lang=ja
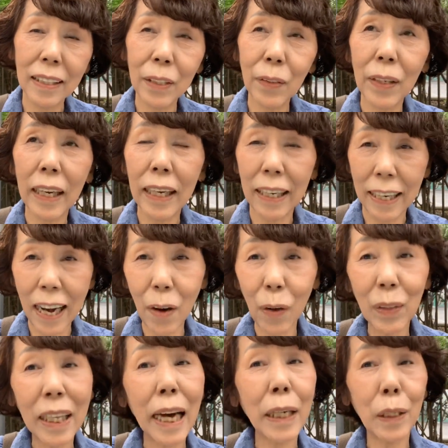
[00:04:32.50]
それから
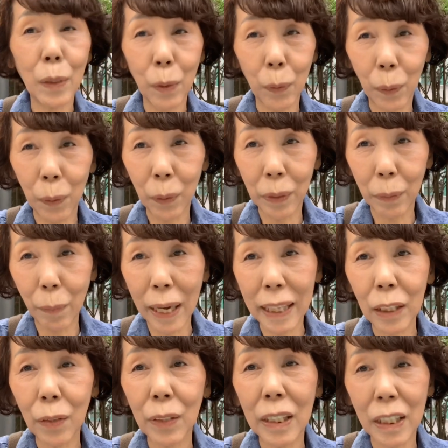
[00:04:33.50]
お台所の
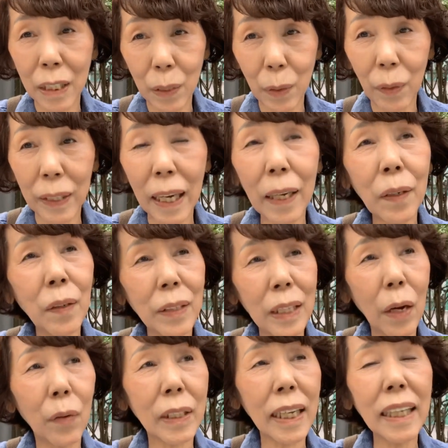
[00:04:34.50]
マットにしろ、結構
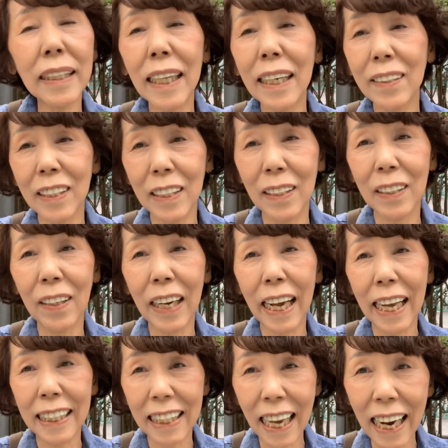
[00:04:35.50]
ねお洗濯するの
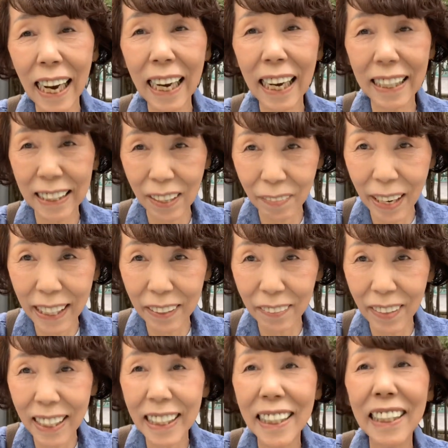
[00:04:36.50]
かさばり
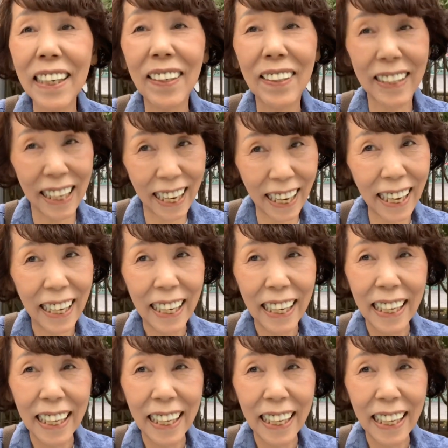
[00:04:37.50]
ますよね。